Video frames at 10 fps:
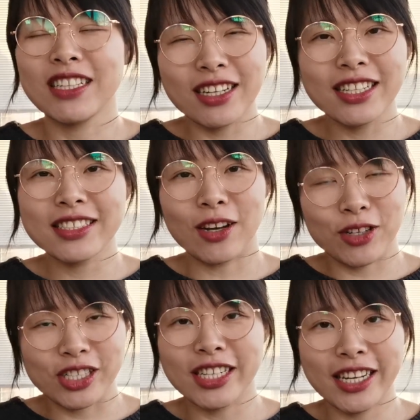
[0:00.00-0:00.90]
颗粒小
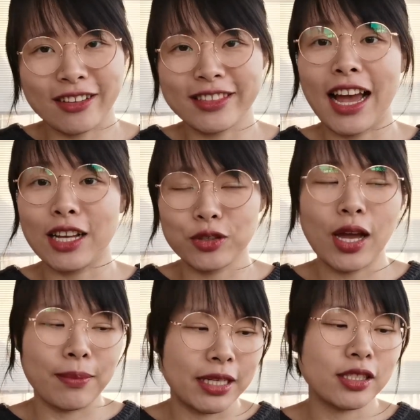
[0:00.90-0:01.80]
可是力量大，
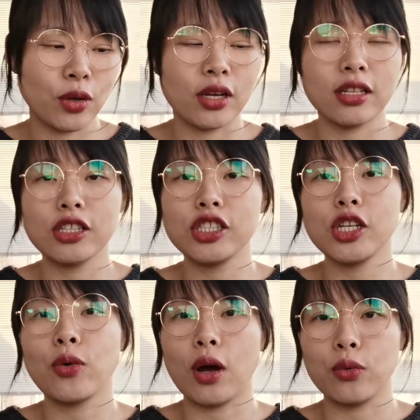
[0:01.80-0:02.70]
所以还蛮喜欢的。那这
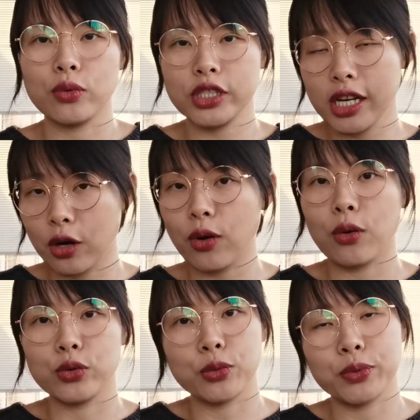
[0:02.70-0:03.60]
一款我这两
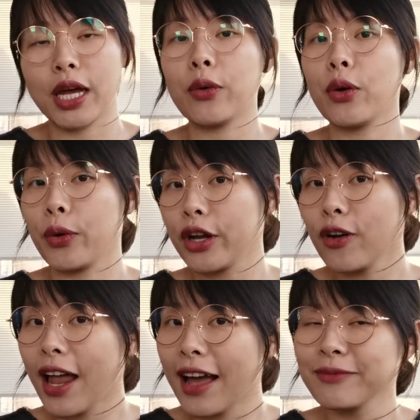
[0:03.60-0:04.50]
款我就不太会回
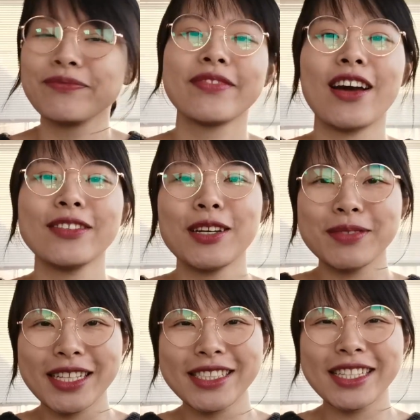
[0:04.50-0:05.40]
购啦。好，那我
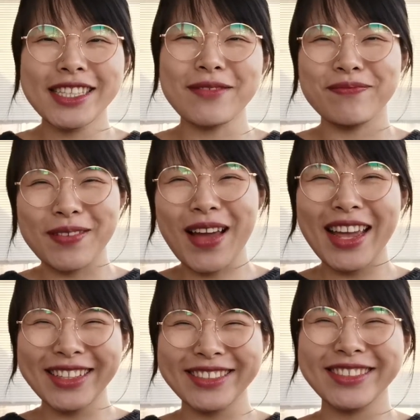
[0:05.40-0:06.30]
们下次再见，拜
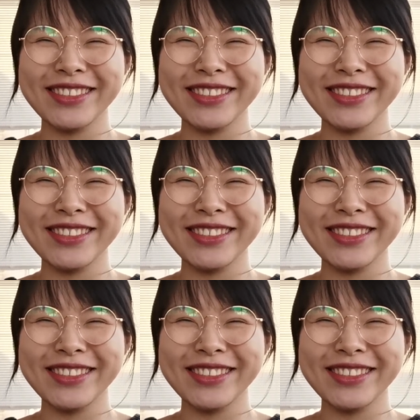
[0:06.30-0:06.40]
拜。